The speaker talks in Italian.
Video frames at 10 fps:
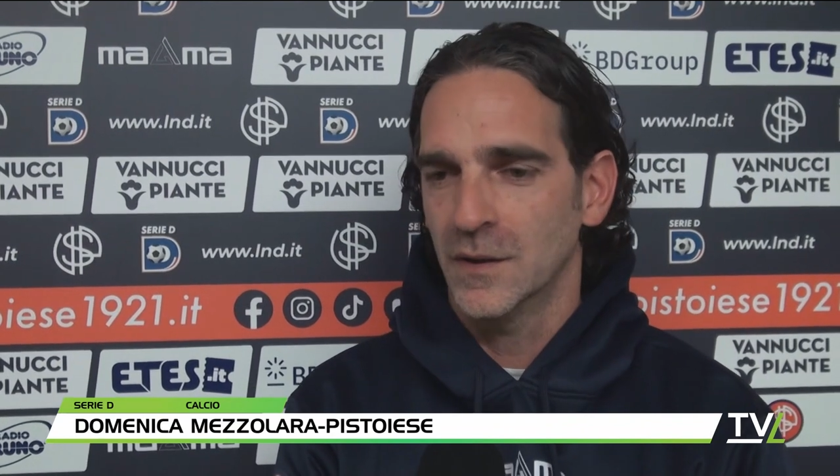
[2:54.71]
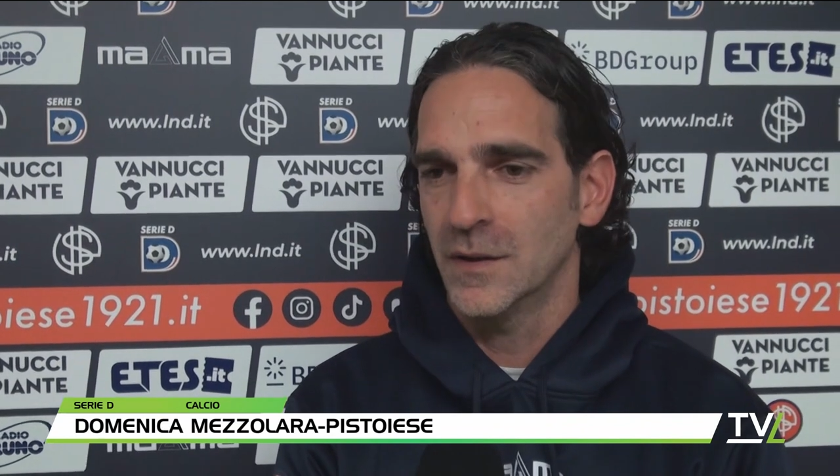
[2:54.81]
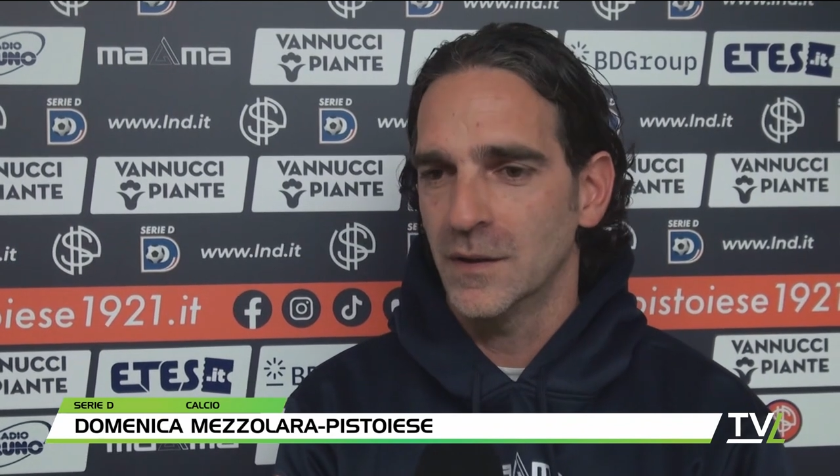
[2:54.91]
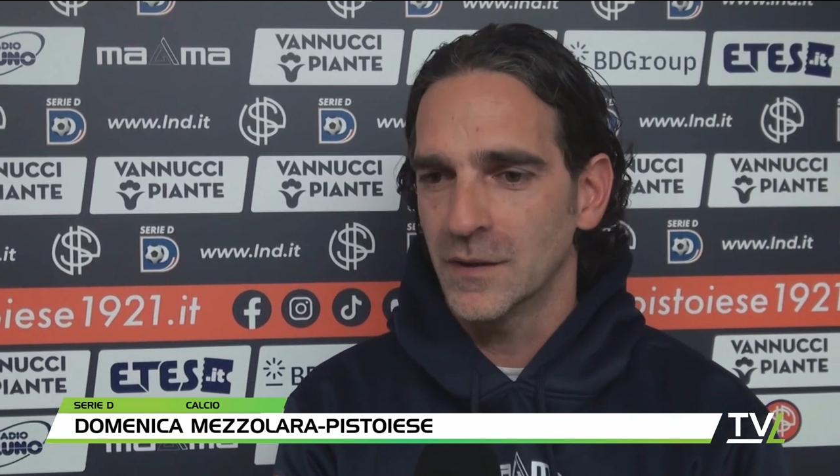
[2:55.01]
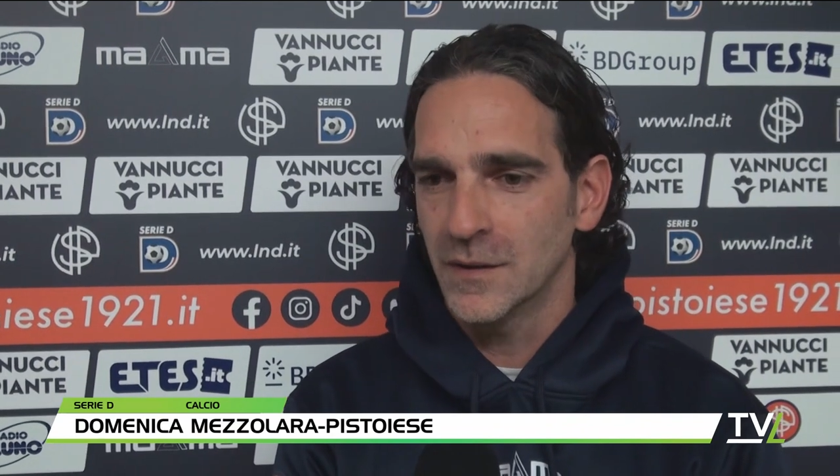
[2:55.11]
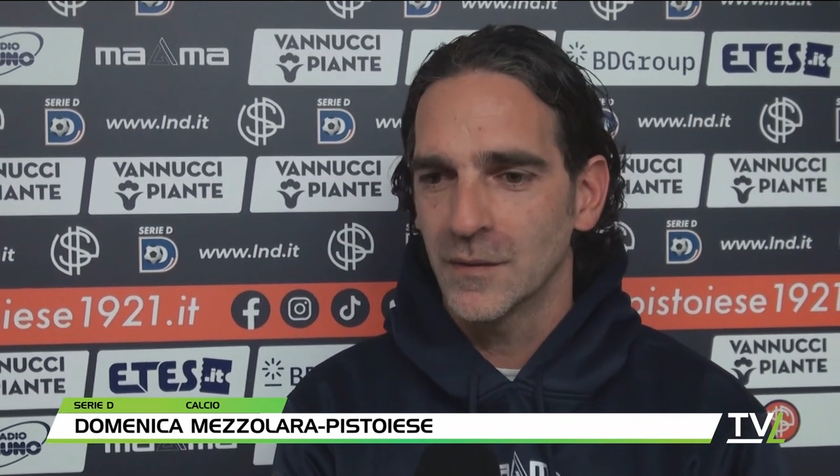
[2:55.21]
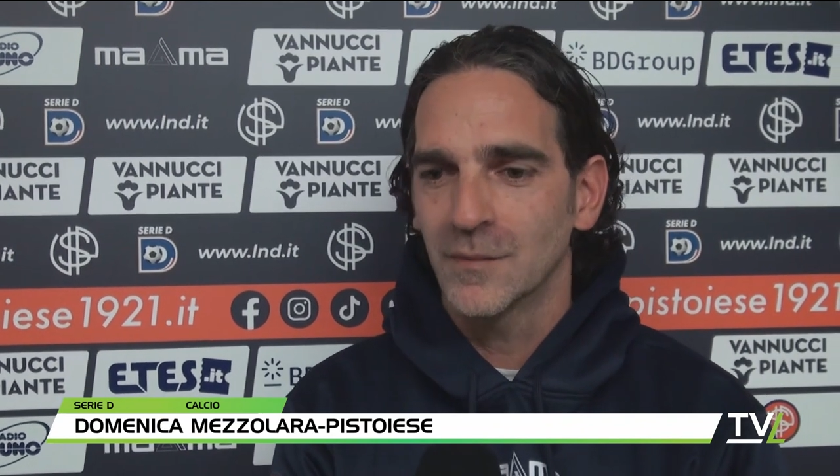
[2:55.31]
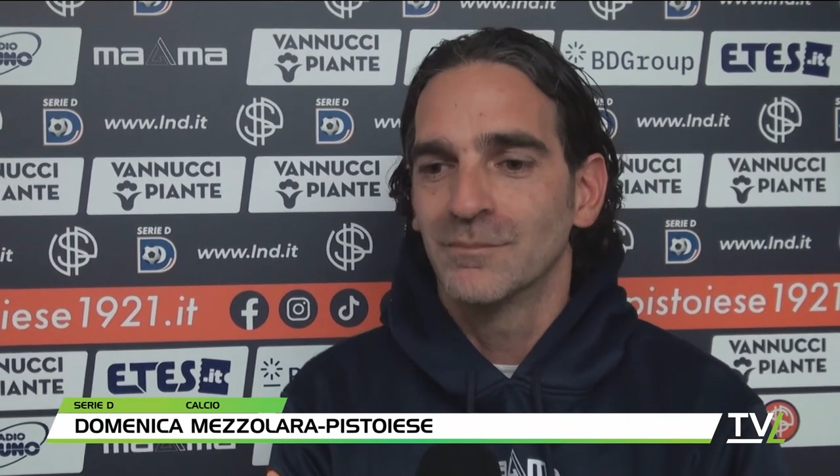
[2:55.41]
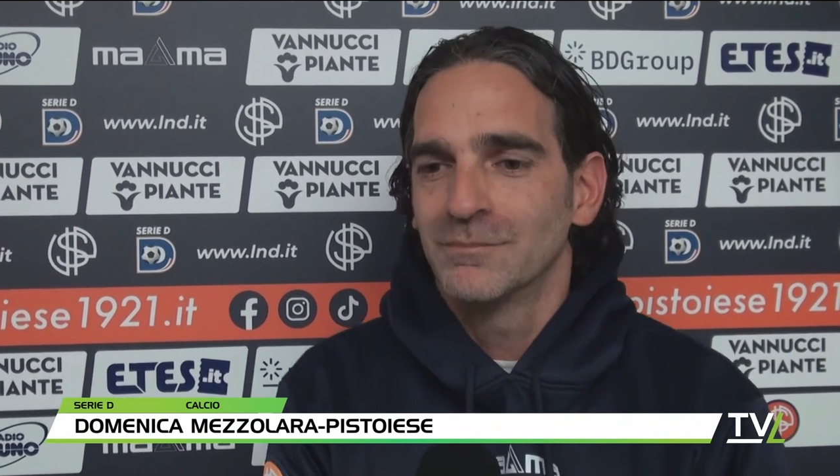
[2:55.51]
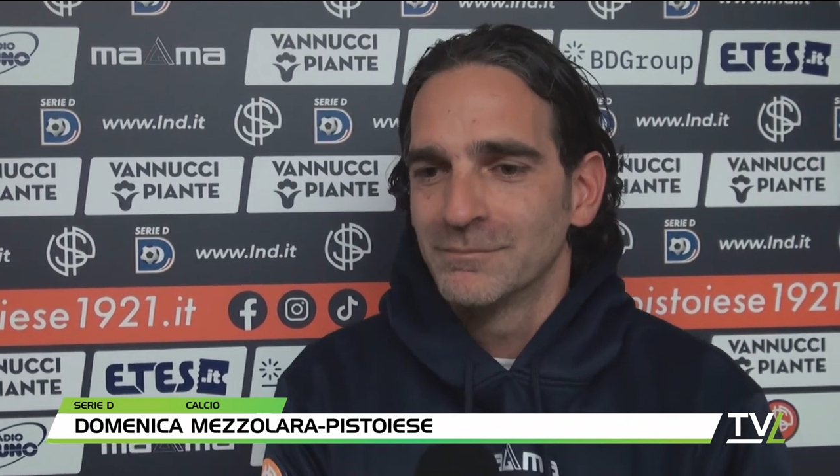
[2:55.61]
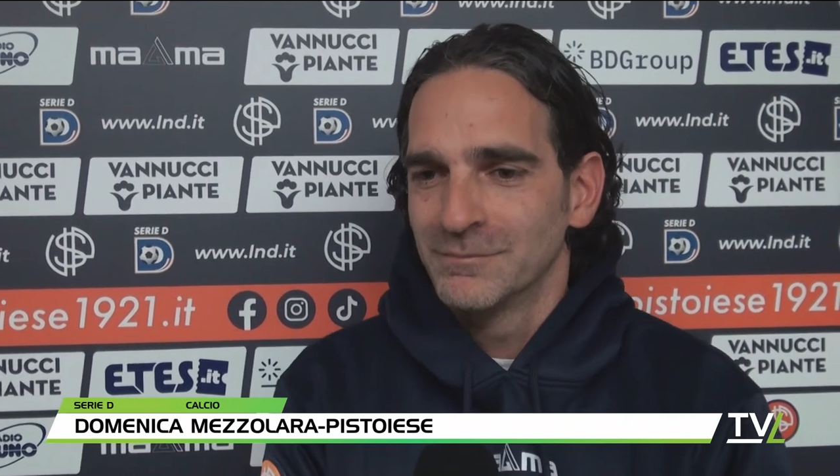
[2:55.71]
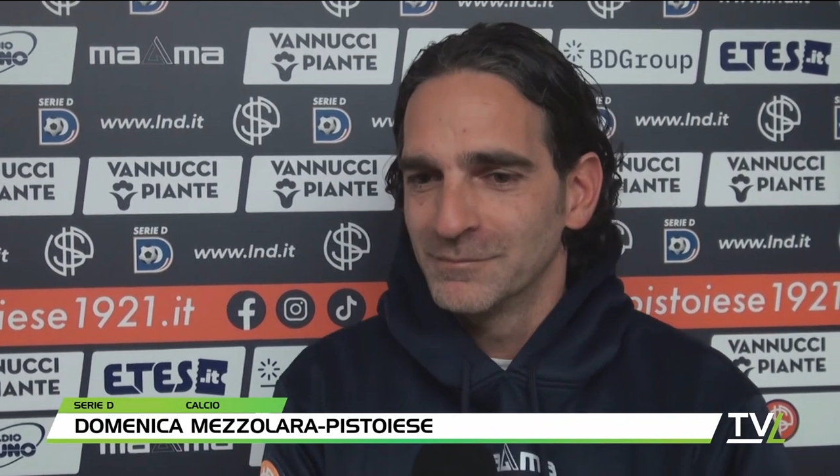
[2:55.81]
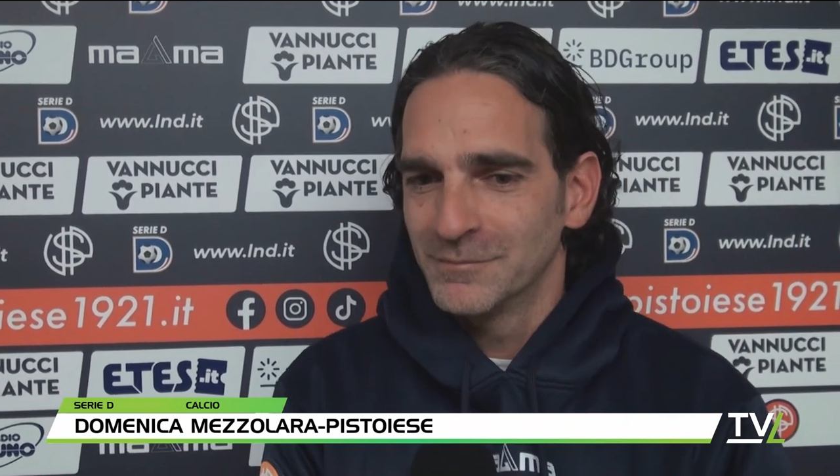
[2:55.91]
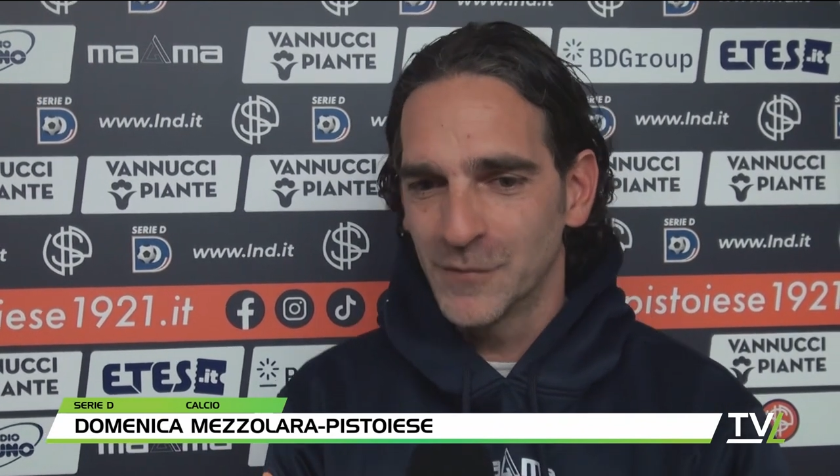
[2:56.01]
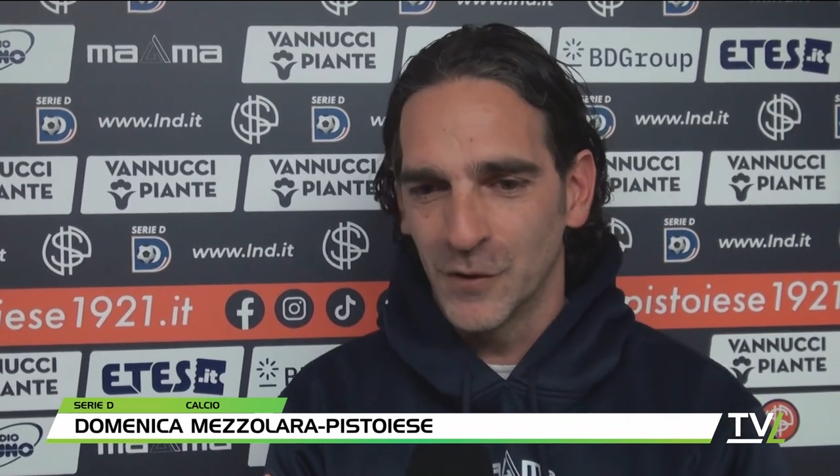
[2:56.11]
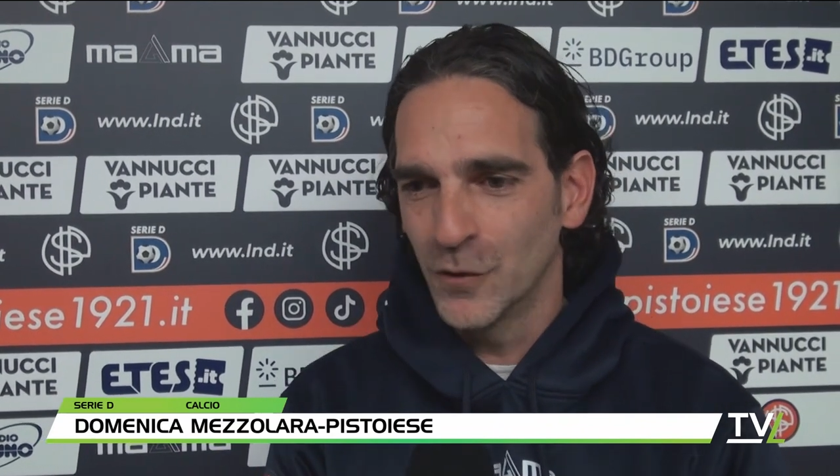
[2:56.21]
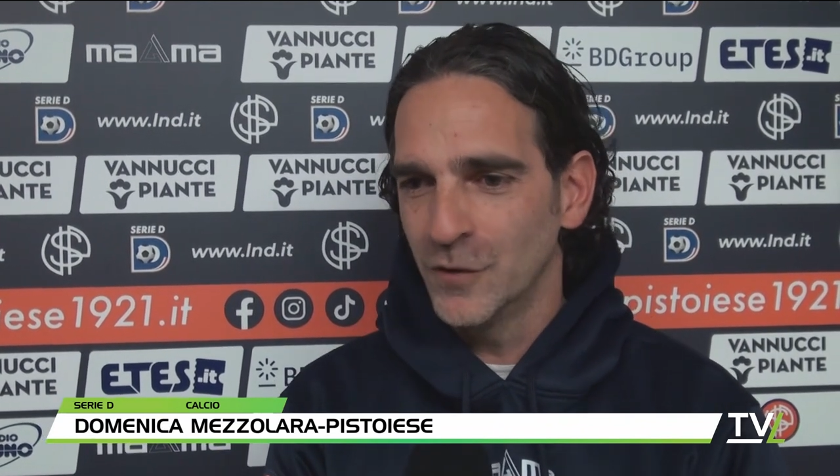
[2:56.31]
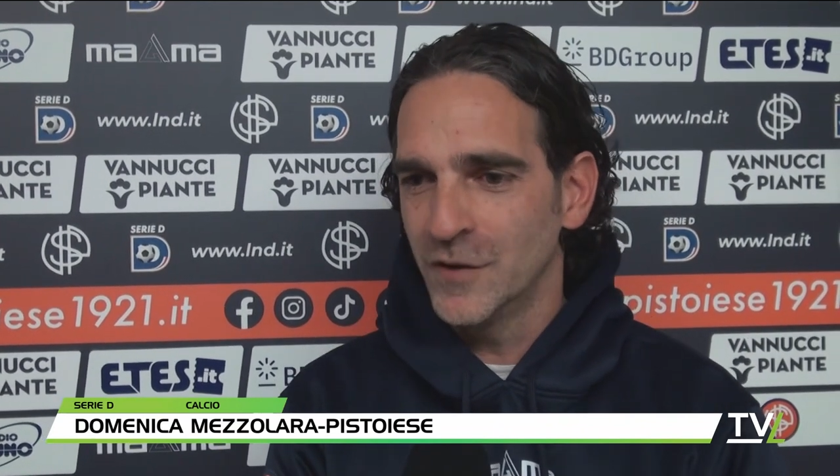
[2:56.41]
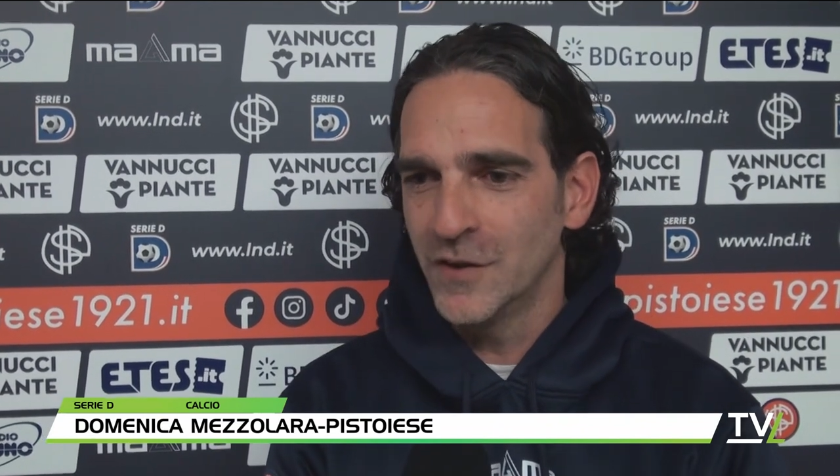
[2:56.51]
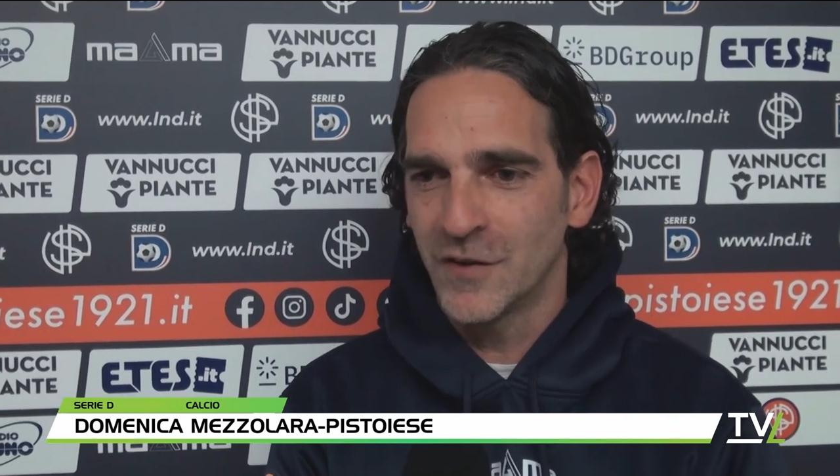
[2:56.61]
Eh, per
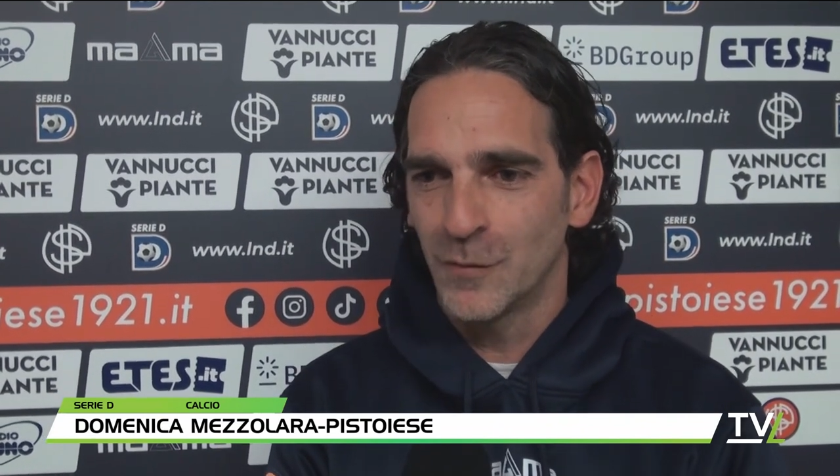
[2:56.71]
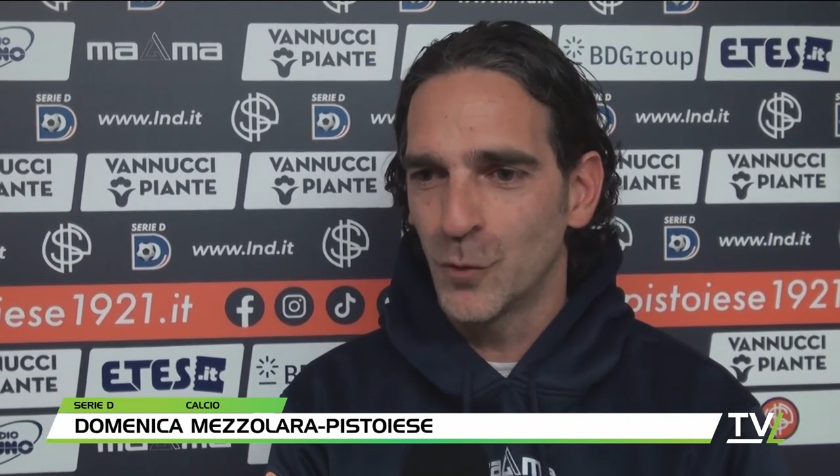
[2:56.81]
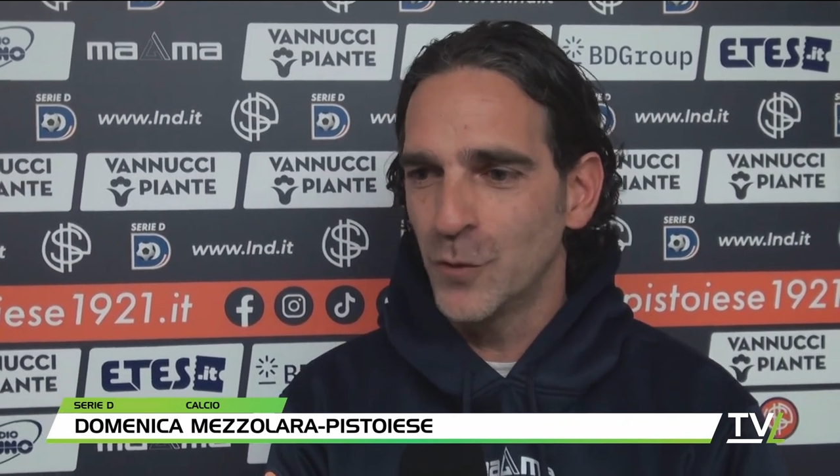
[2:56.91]
noi siamo